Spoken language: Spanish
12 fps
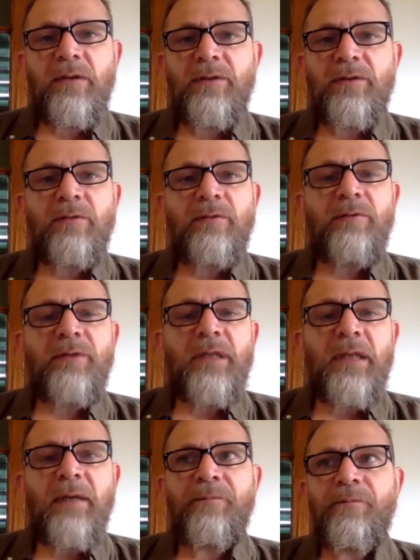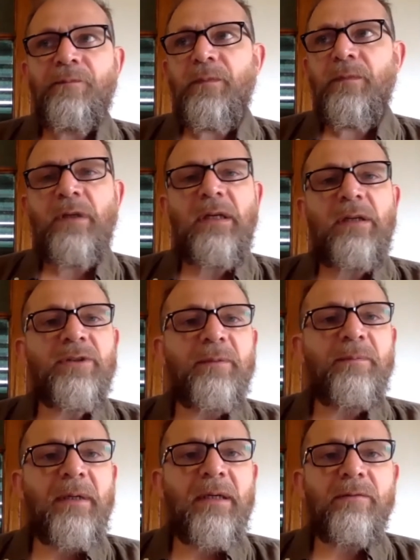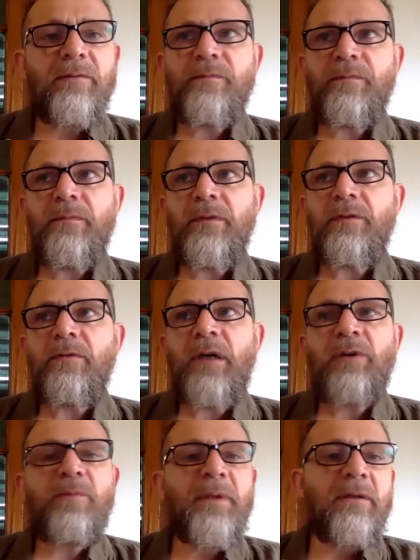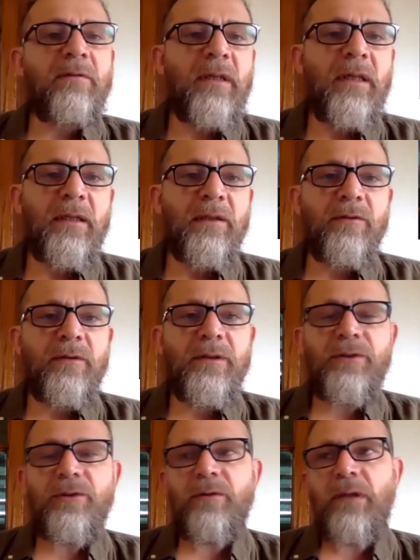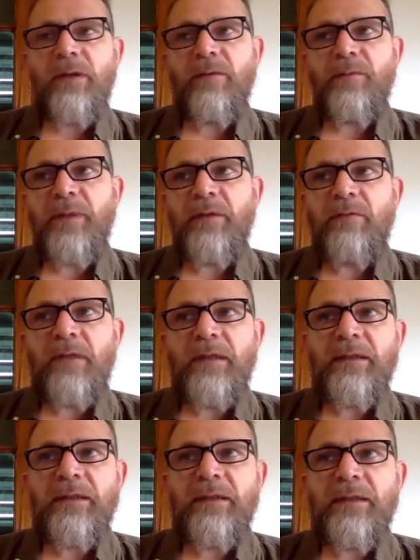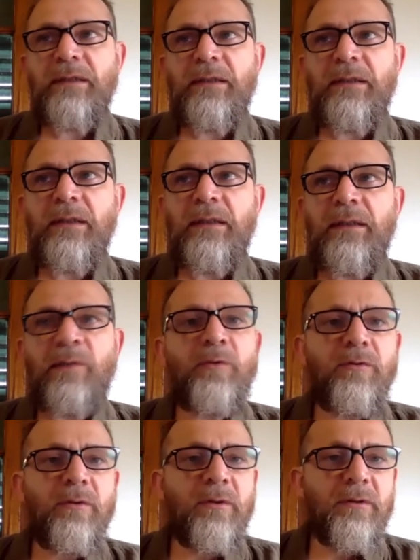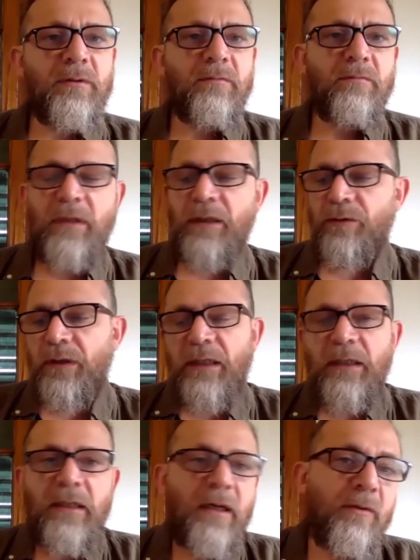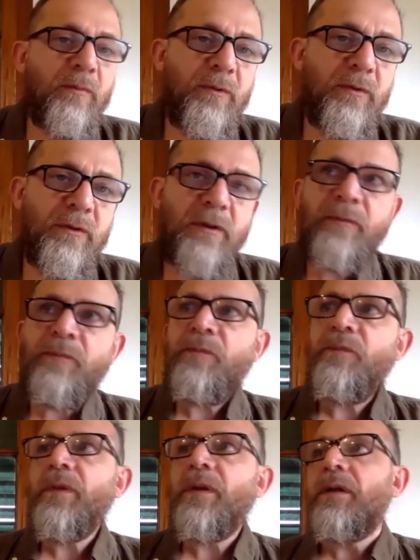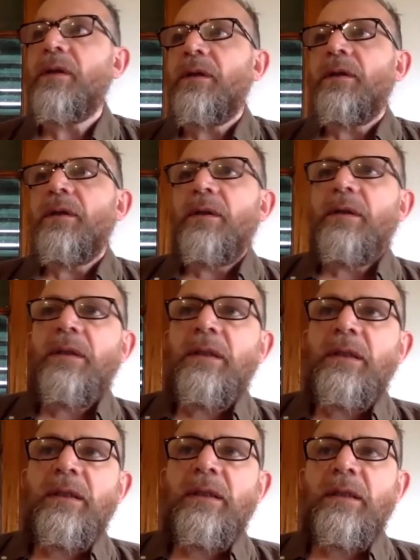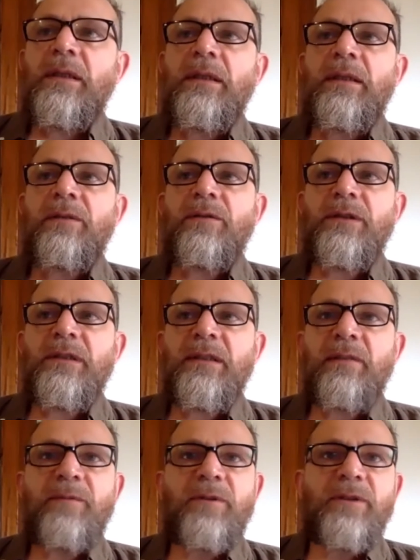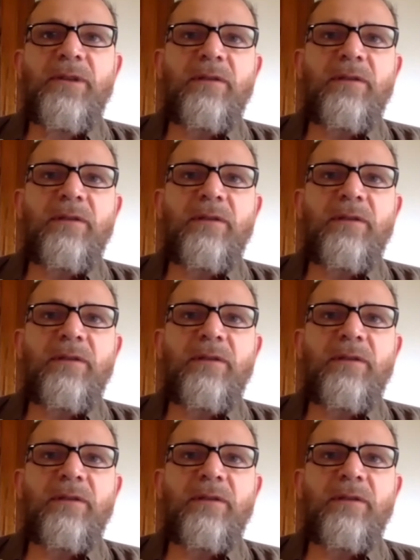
es toda una unidad. Nunca lo separo. No, hago películas de actores, yo hago películas eh, de mundos. Trato de generar un mundo. Eh, entonces el mundo se